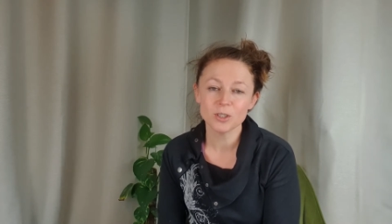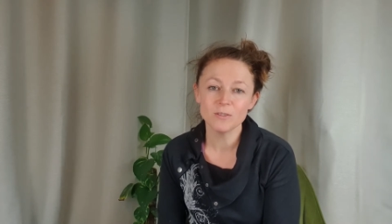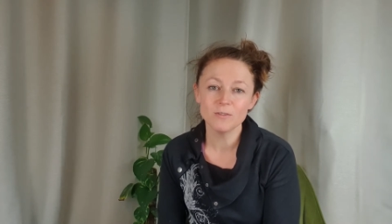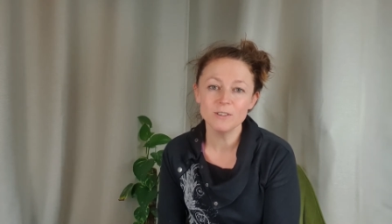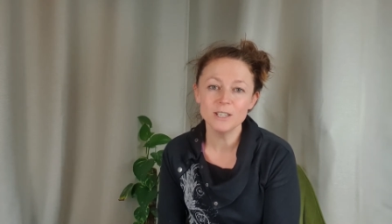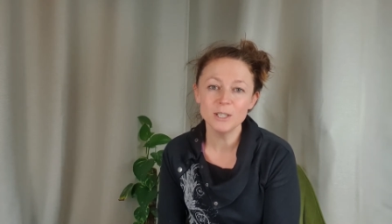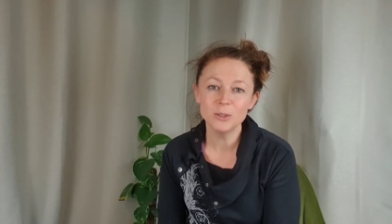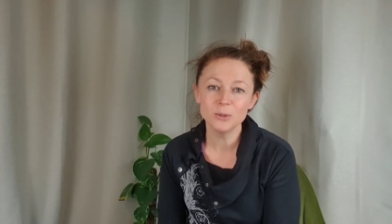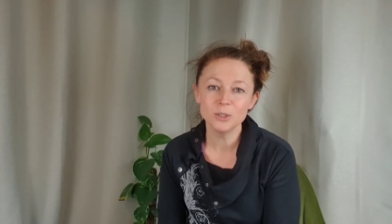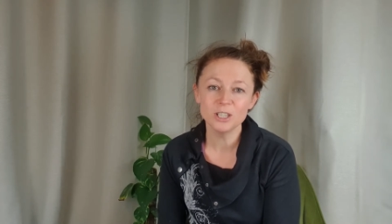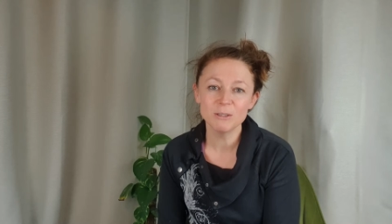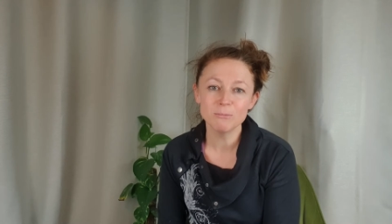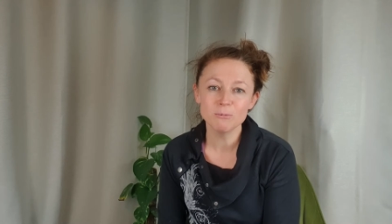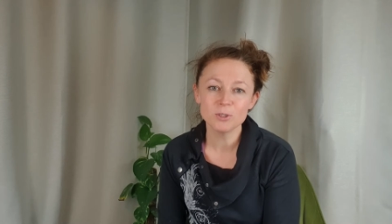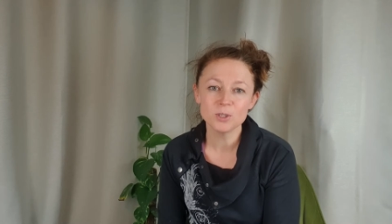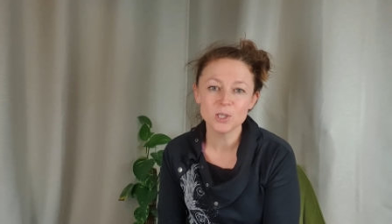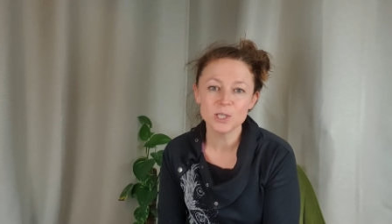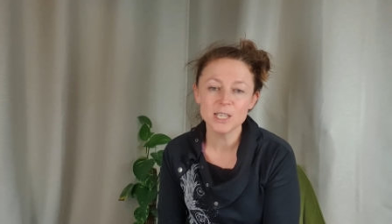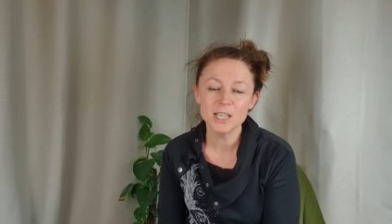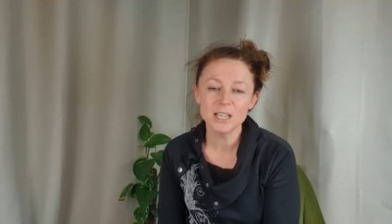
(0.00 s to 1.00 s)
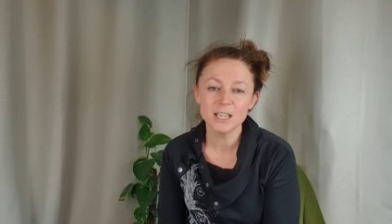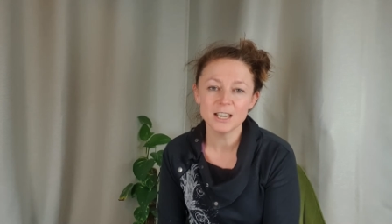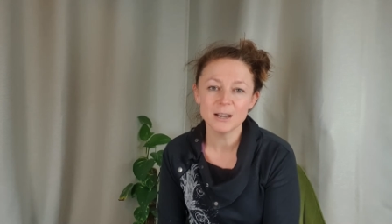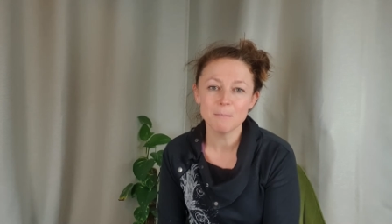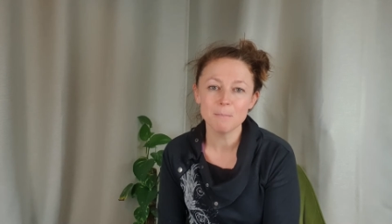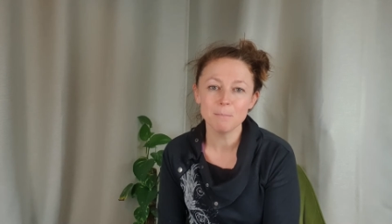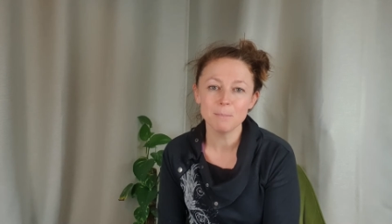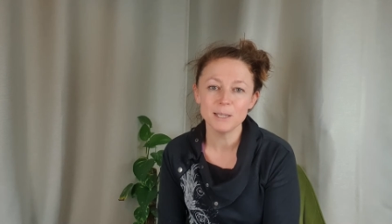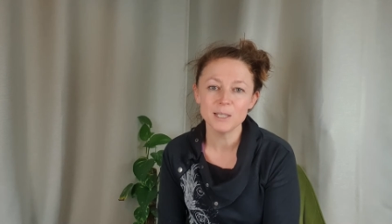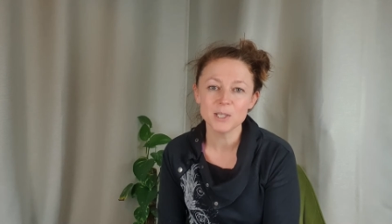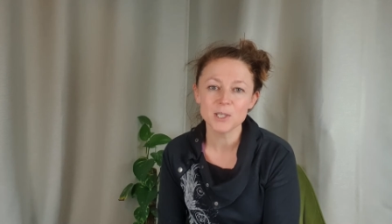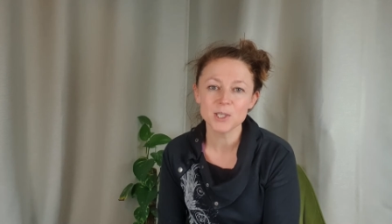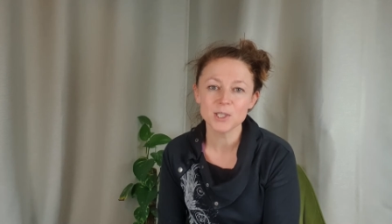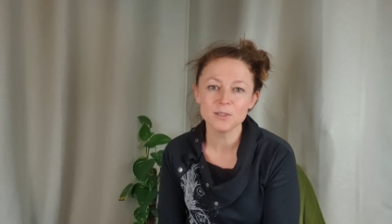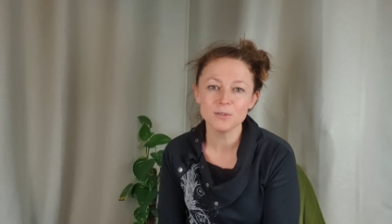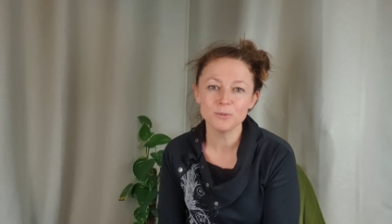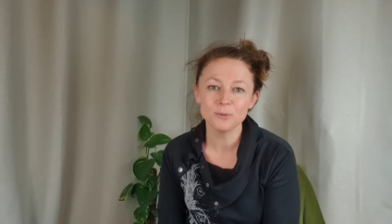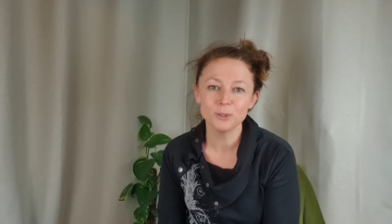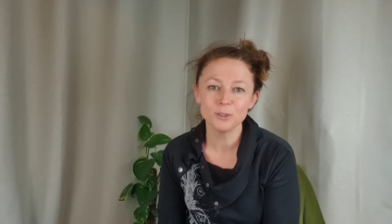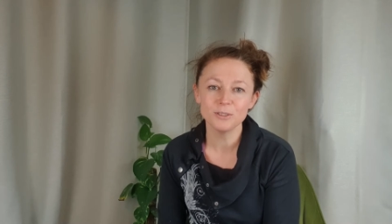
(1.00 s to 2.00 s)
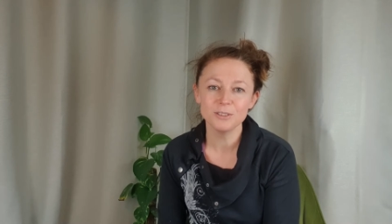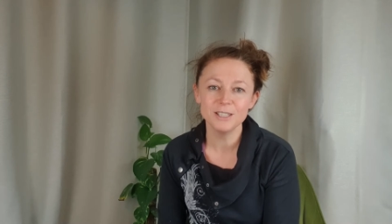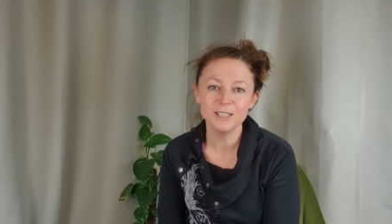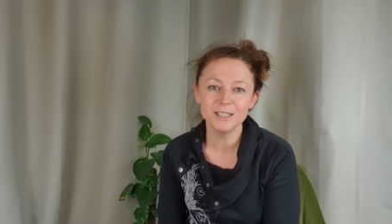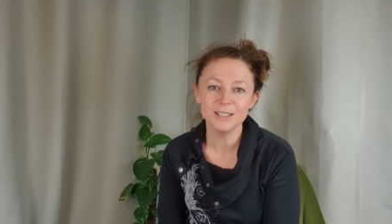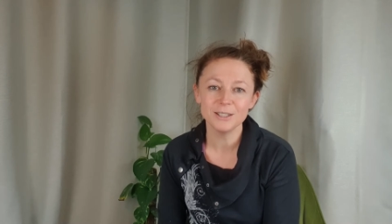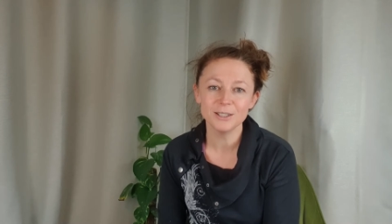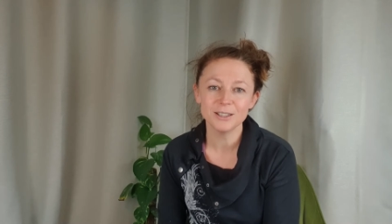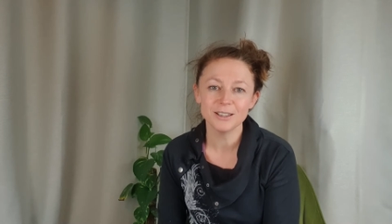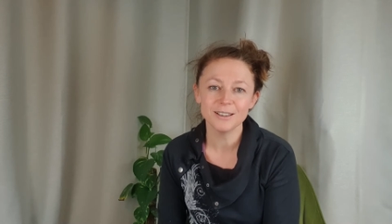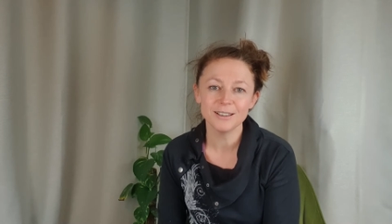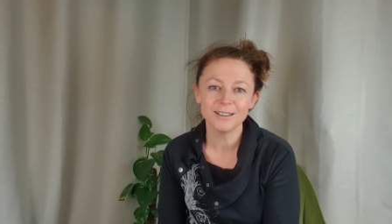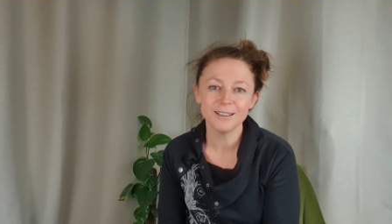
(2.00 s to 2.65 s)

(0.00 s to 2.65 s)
wie du die Musik am besten für dich